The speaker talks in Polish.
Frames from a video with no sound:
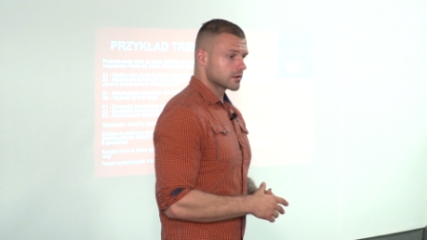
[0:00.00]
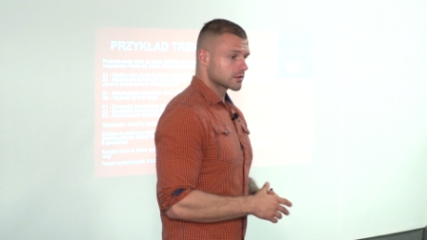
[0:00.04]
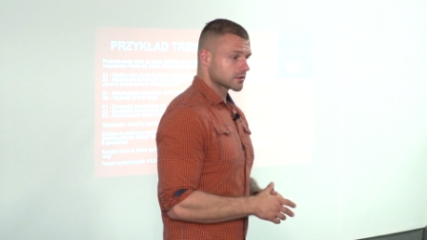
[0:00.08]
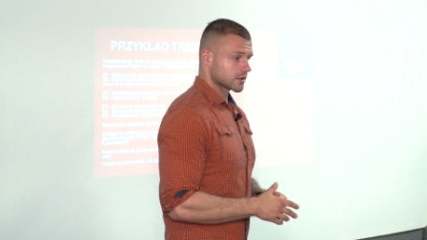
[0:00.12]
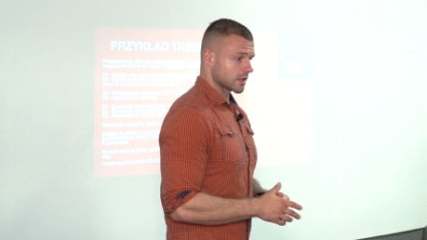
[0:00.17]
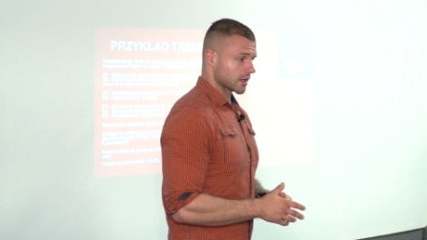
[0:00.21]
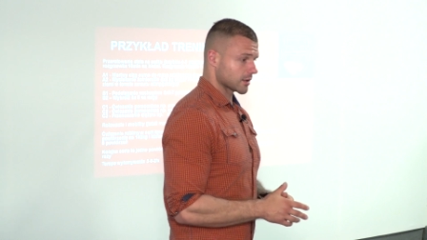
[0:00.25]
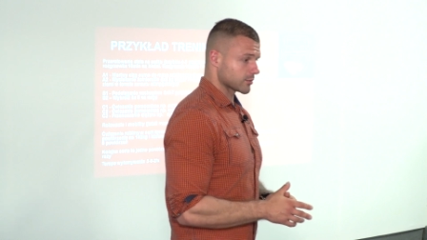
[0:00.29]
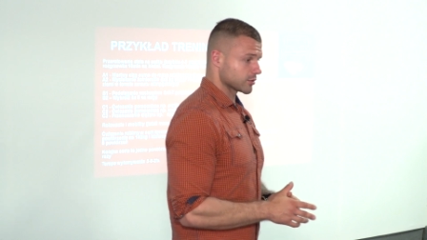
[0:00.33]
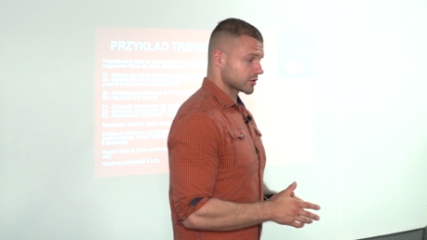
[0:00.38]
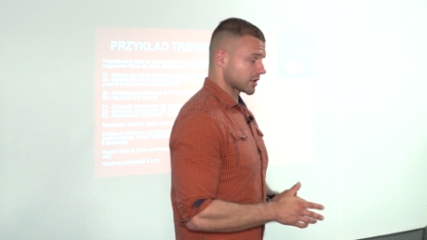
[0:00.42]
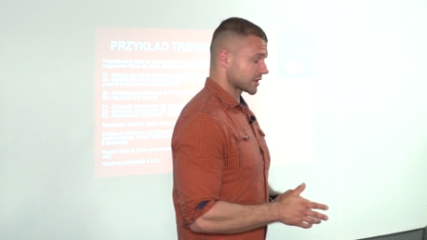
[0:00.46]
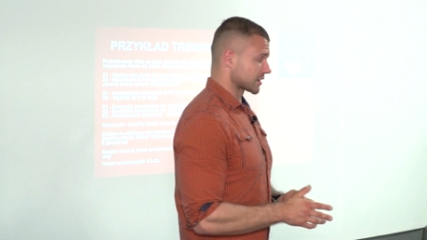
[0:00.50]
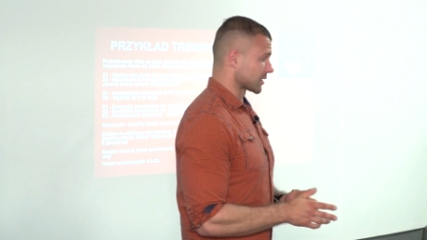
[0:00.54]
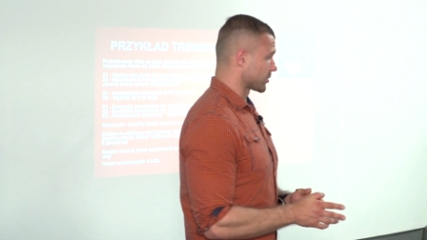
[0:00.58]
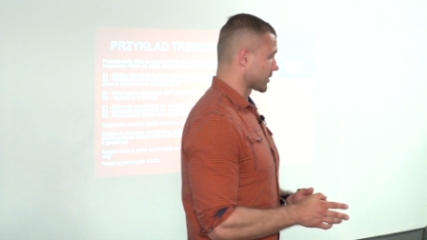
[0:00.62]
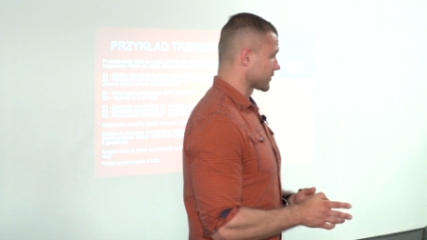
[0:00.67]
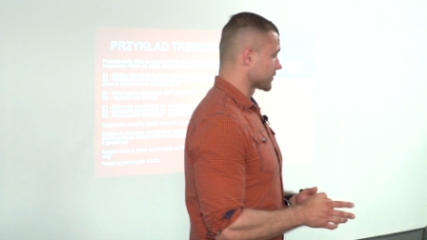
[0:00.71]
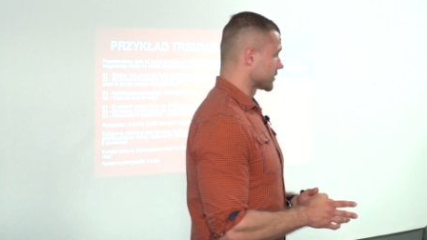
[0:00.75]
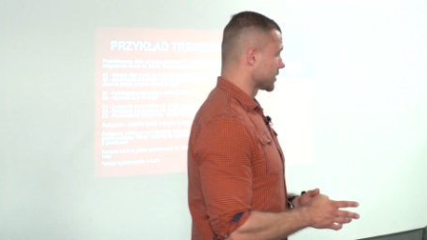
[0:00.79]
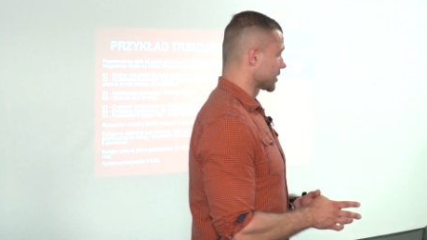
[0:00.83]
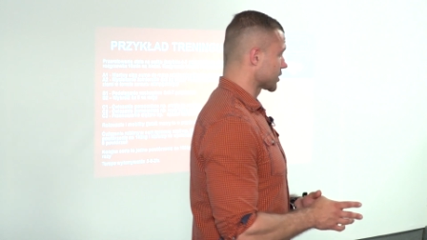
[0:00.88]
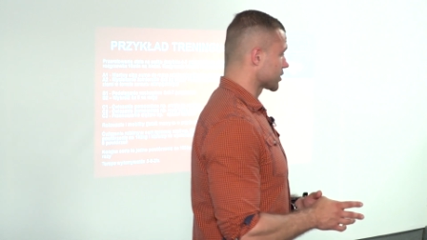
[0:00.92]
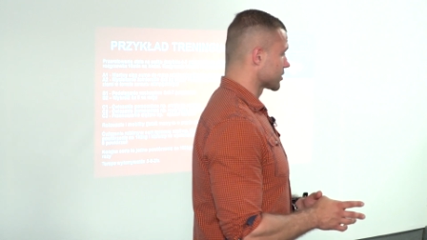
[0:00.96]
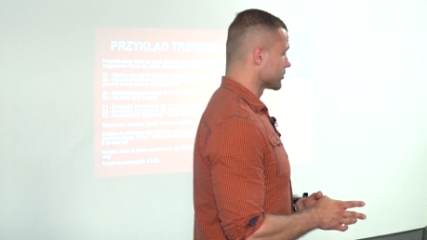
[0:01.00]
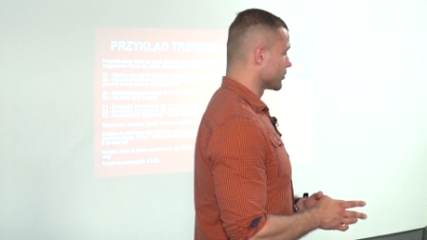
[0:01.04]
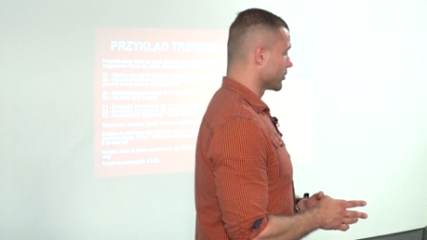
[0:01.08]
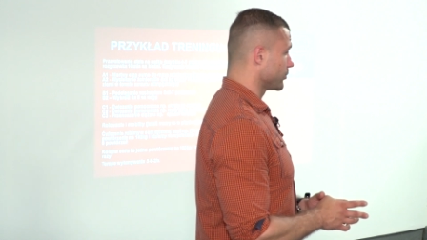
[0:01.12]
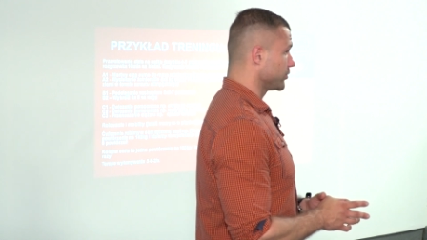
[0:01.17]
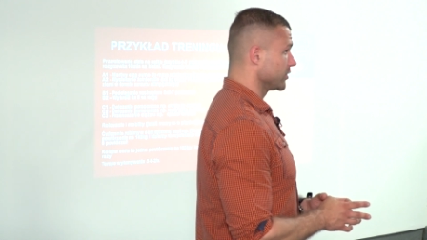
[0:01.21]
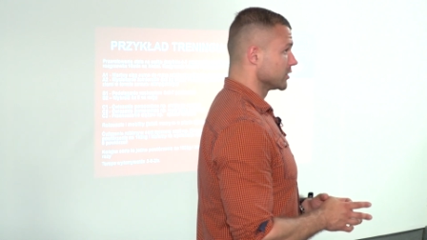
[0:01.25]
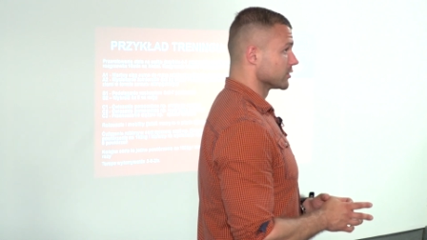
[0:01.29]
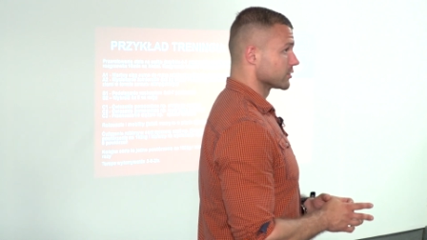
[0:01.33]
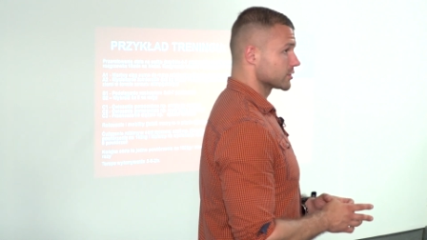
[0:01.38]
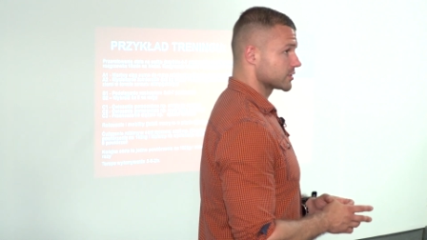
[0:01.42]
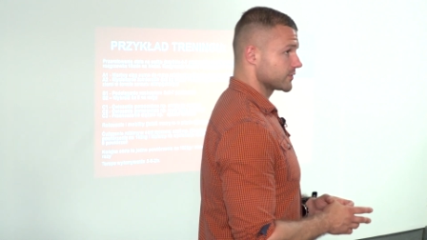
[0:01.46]
tak, bo tak naprawdę da się
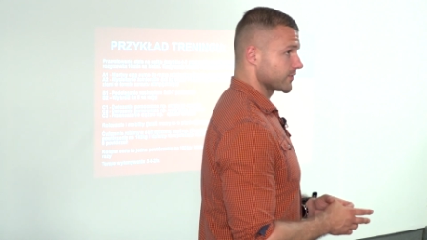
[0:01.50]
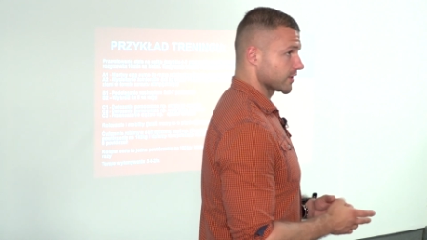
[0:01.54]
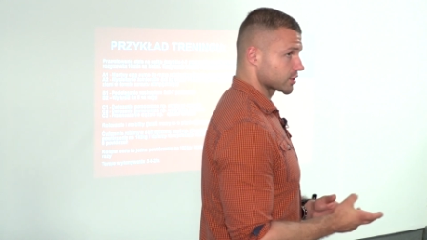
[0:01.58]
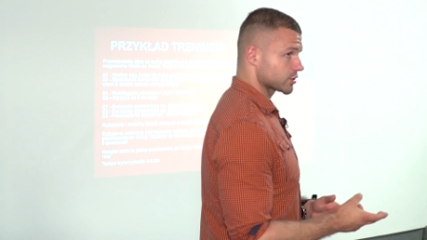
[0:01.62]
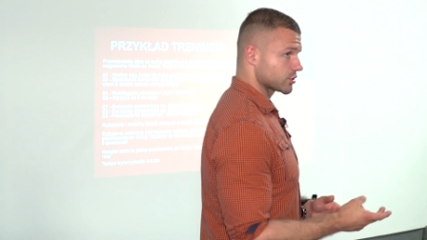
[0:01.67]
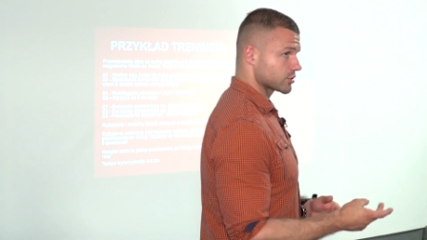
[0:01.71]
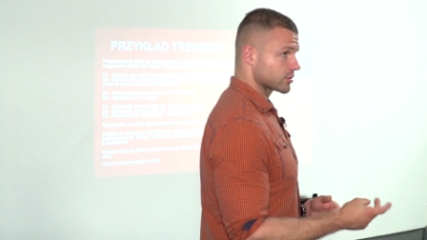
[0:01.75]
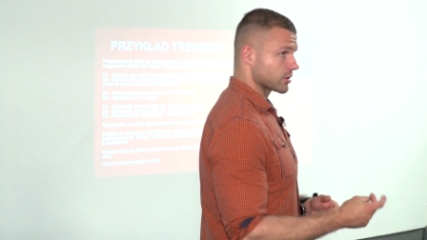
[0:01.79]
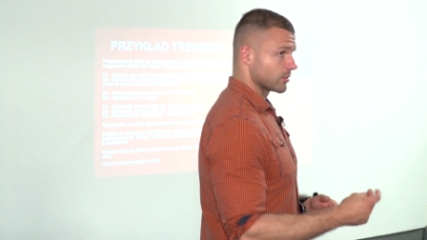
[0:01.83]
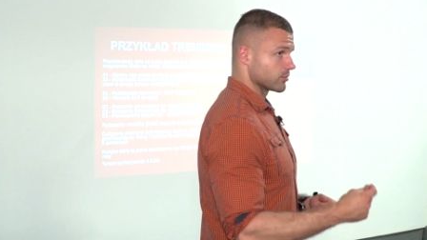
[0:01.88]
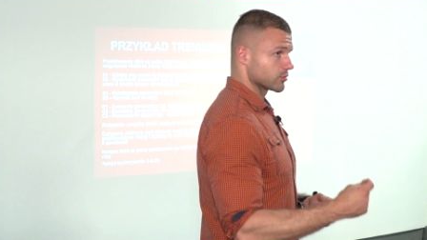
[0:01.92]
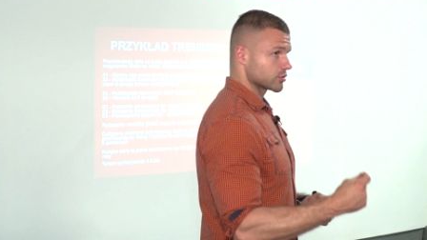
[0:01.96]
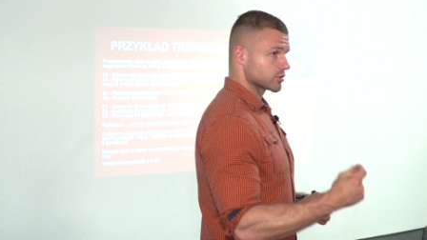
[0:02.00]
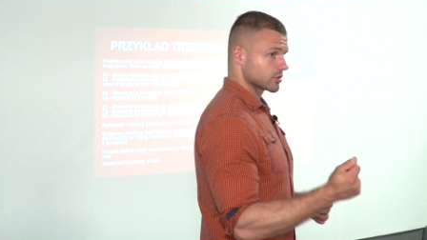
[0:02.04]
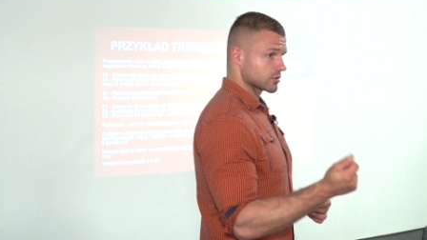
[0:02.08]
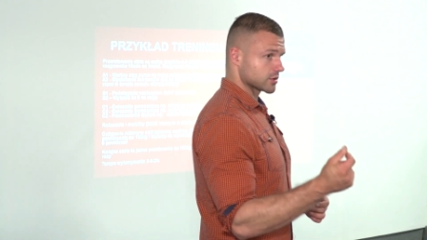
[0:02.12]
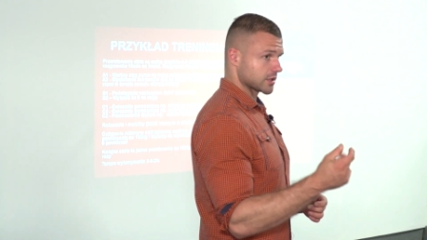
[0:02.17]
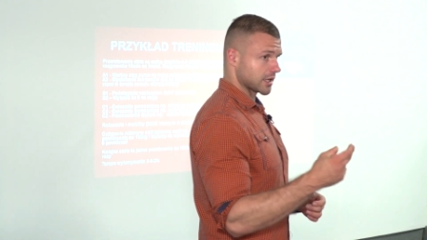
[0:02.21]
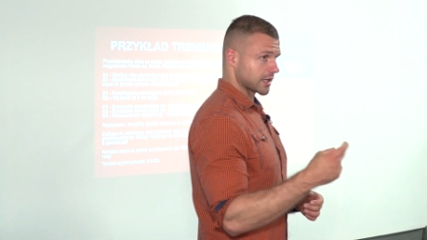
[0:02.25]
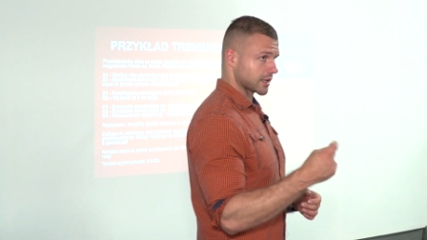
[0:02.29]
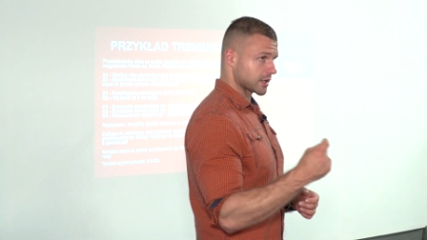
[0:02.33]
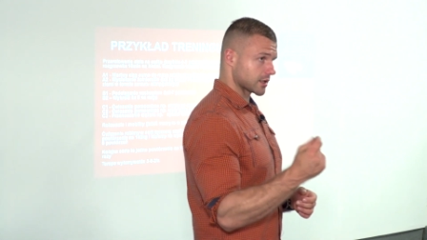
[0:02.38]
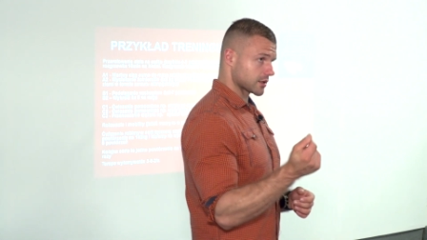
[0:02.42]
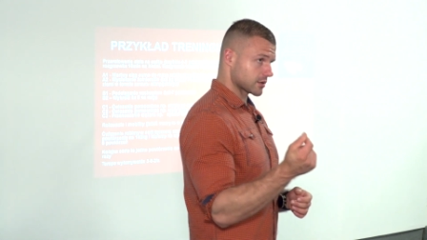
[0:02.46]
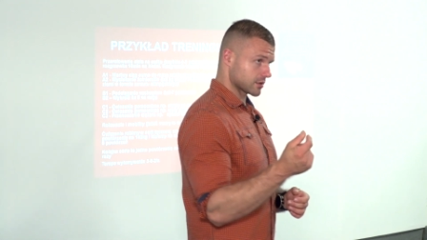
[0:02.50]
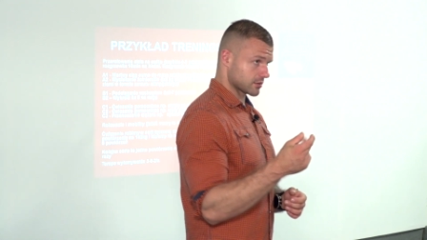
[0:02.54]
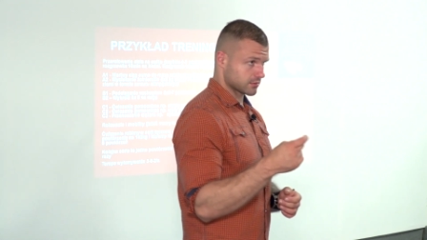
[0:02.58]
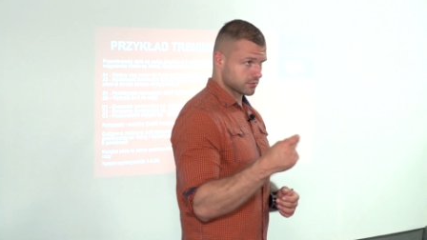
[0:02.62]
mobilność zwiększyć komuś od tak,